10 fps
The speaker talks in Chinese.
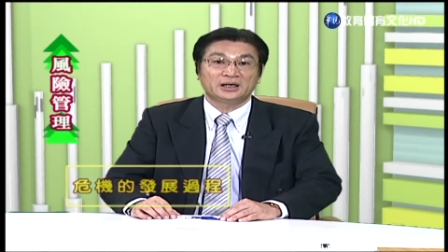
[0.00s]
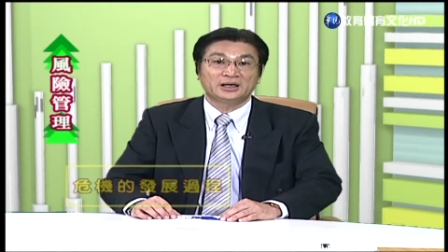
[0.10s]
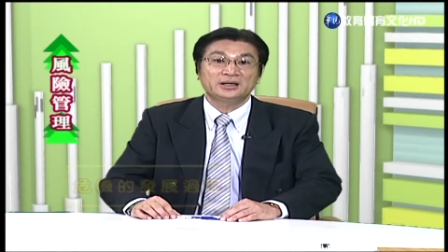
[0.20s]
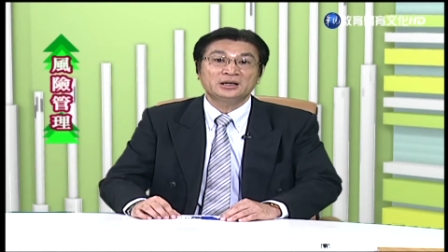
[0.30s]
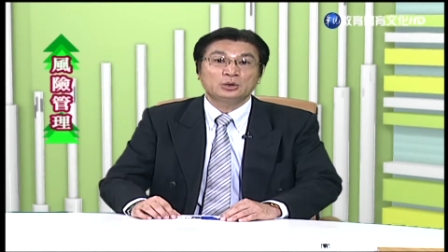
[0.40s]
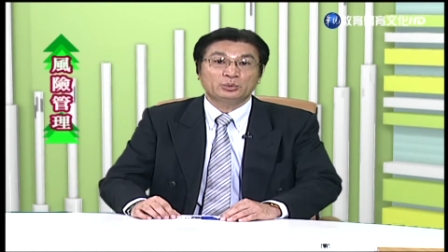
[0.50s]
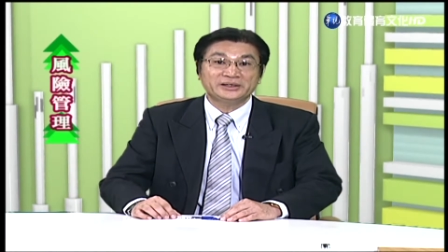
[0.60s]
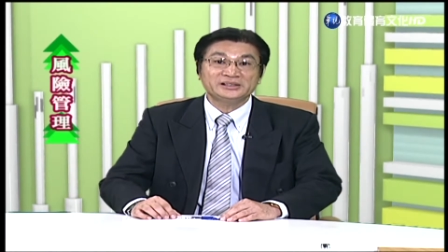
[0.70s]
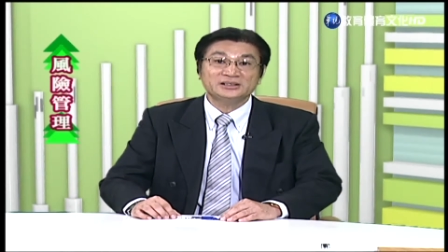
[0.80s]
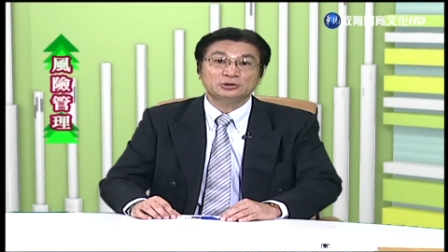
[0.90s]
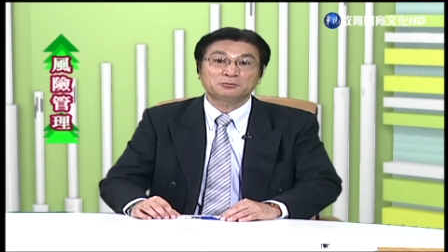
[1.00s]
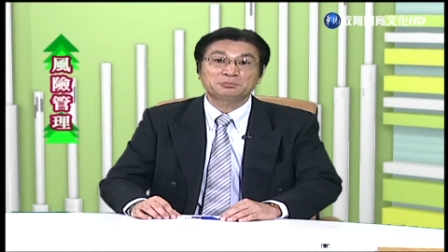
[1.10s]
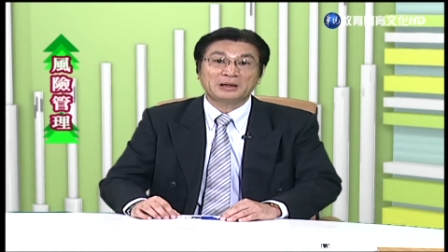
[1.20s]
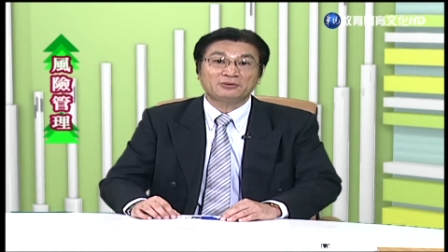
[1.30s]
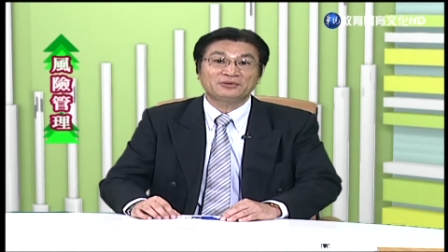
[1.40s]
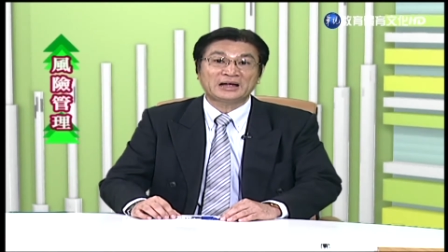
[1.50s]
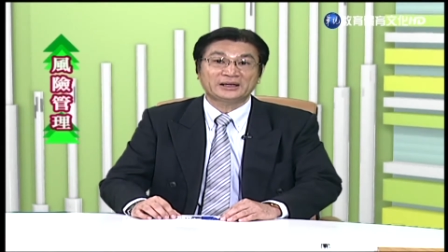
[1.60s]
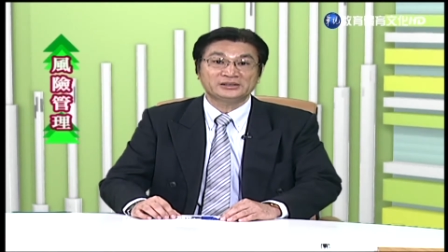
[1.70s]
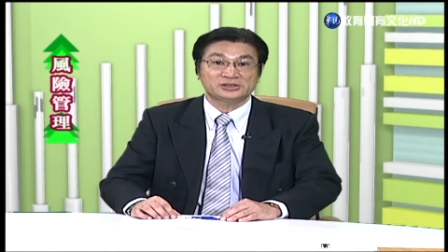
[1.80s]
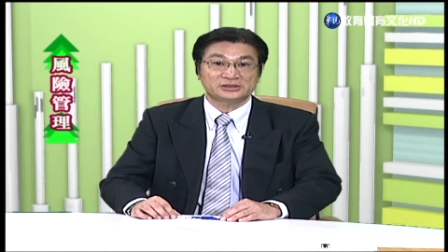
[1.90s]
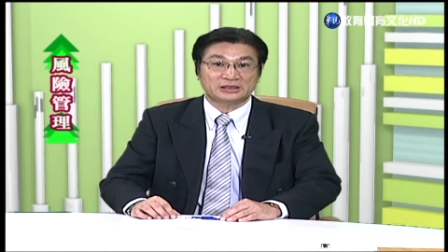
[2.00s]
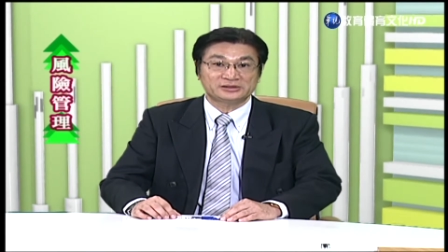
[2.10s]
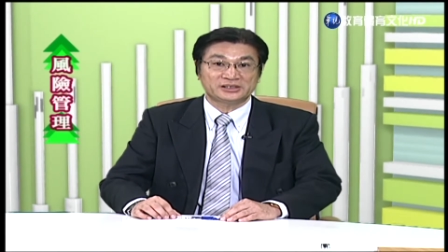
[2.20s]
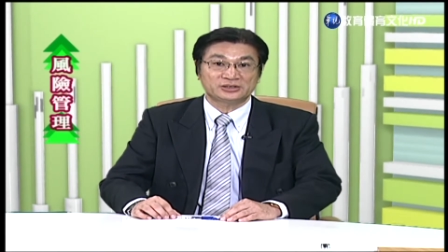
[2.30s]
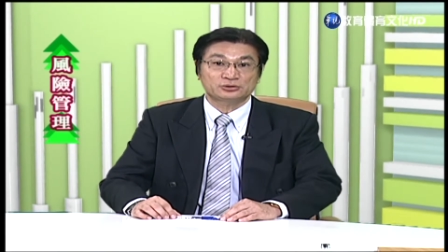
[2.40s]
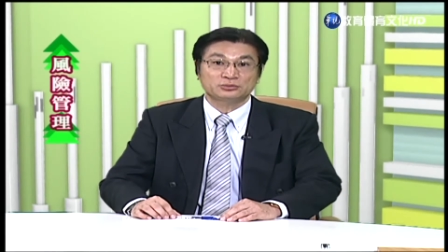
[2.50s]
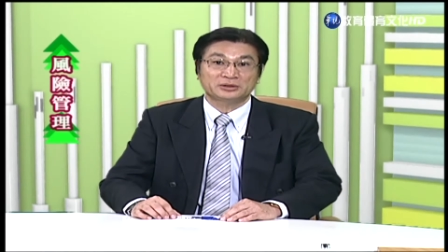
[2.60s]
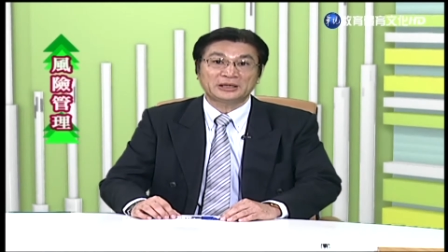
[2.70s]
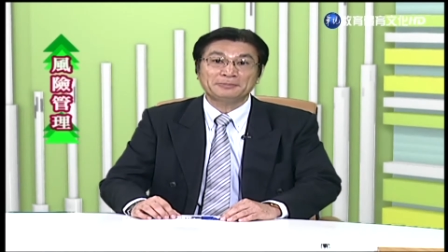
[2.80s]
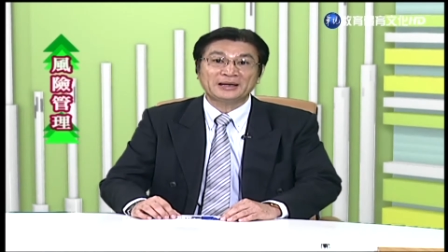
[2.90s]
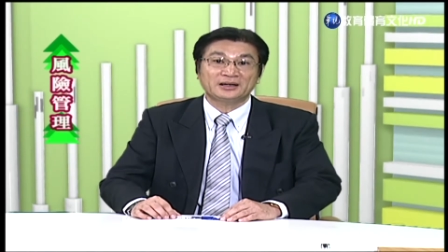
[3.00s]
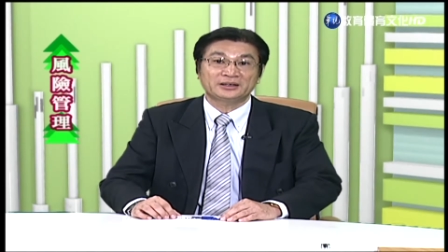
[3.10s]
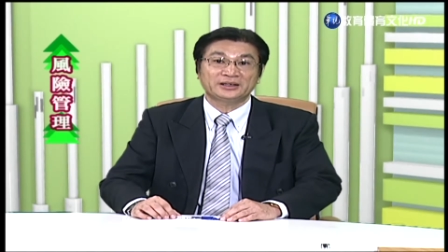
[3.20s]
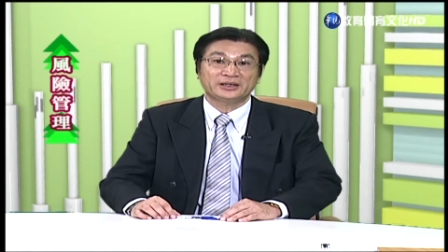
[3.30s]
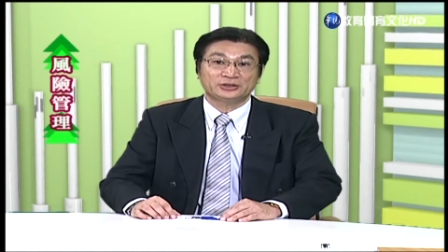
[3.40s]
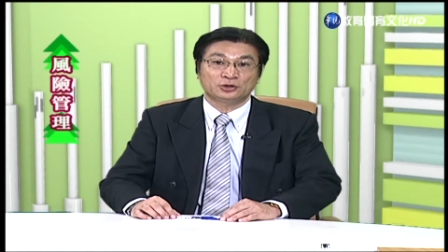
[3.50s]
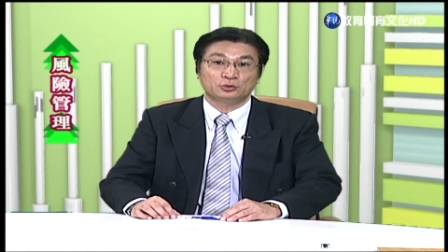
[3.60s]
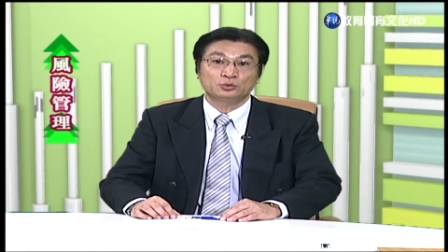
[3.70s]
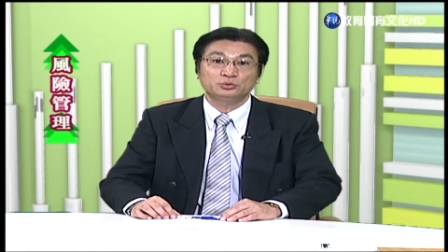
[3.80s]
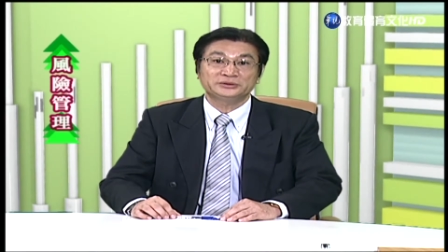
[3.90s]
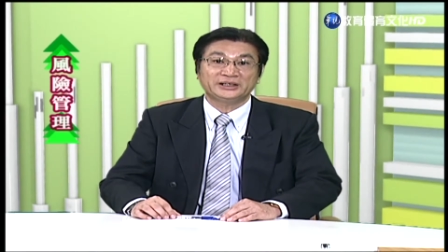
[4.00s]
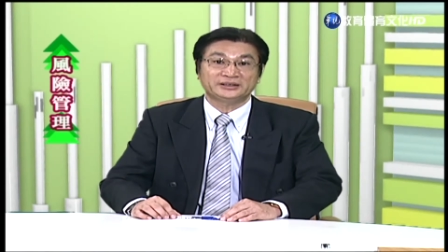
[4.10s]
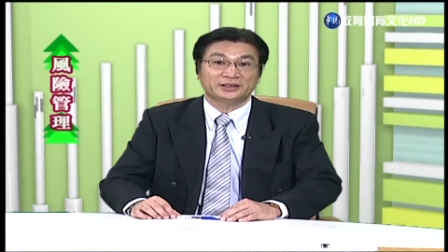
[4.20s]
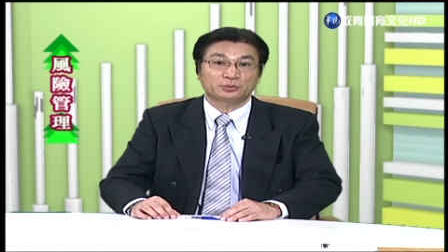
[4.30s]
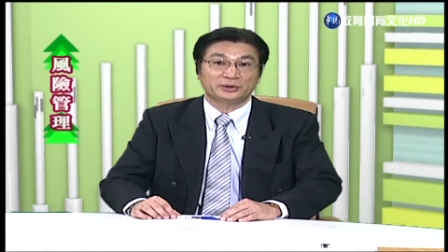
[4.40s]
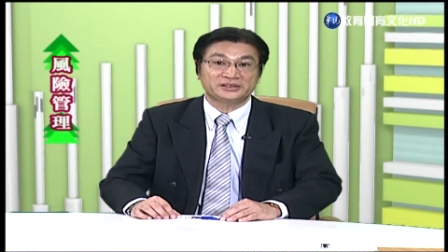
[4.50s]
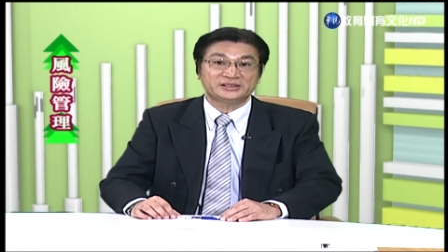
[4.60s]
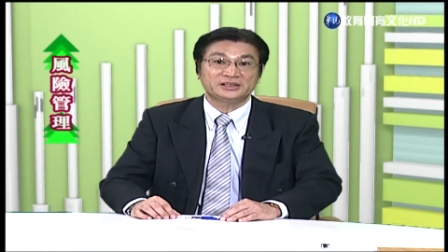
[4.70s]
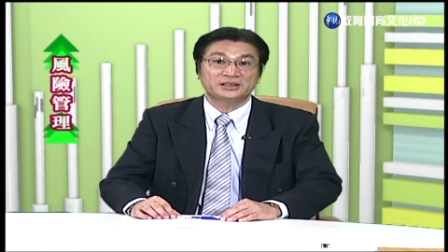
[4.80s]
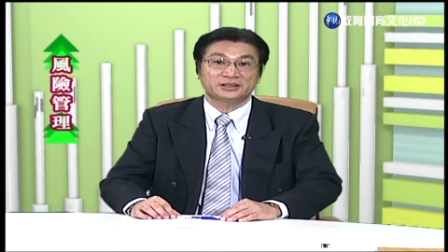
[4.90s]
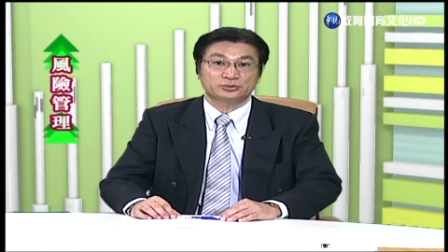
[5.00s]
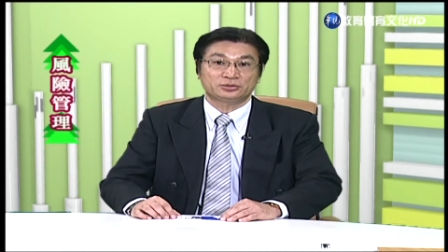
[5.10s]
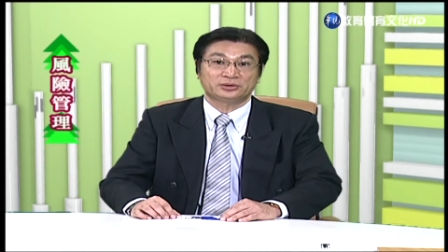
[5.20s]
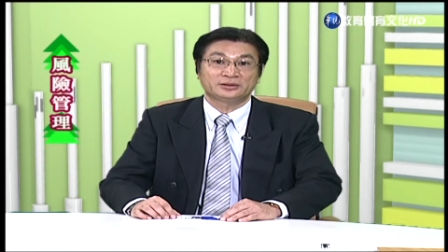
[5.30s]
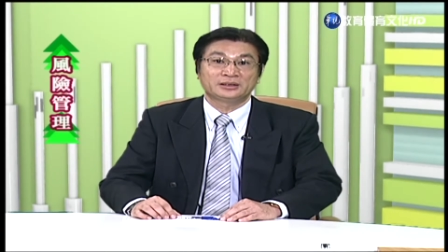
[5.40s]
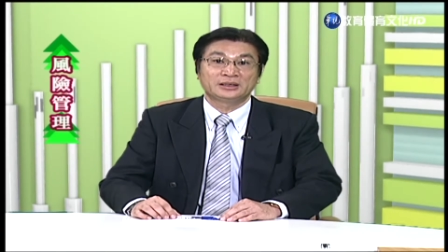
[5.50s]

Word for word: 而危机从爆发一直到结束，一般而言有固定的轨迹可循。